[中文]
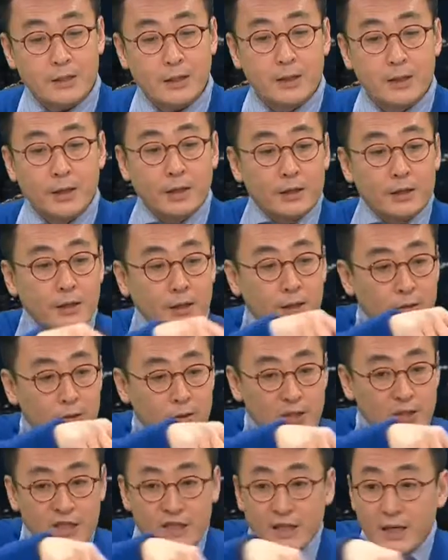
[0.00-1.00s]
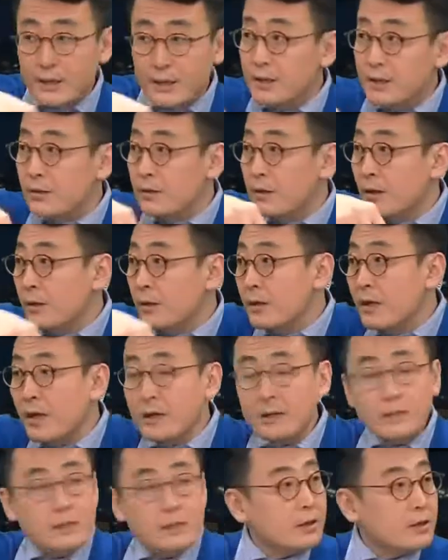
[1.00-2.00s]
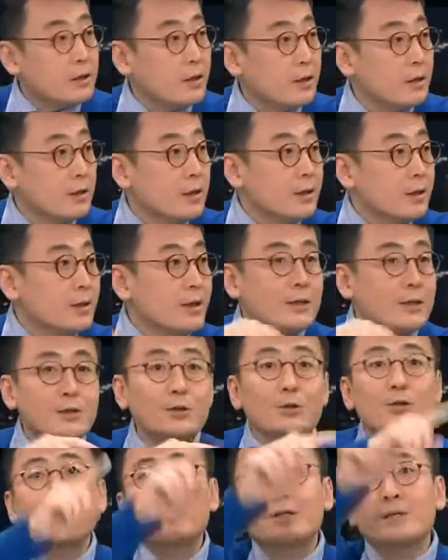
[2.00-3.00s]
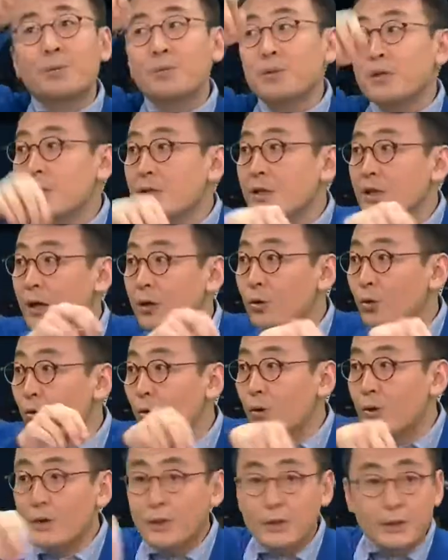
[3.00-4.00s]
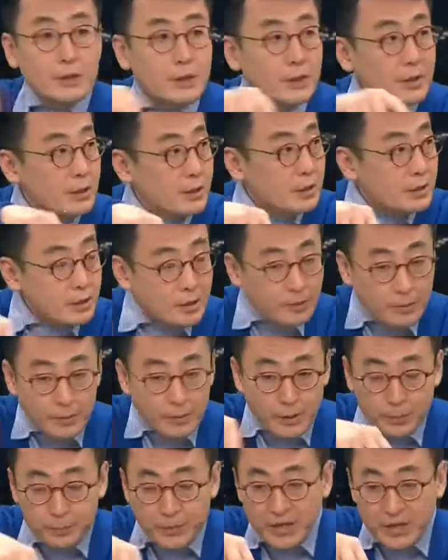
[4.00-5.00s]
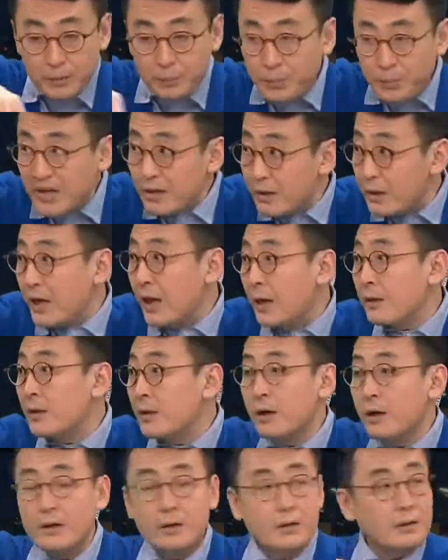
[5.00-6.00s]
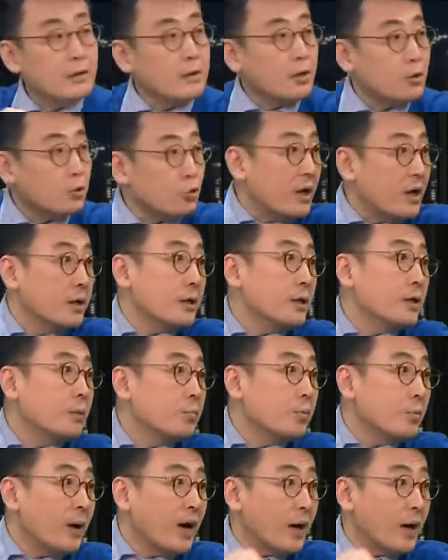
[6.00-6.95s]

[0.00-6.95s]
现你要是线性的、单向的，哎，这就像咱们这个电路，你你这个并并联的，它断了一个不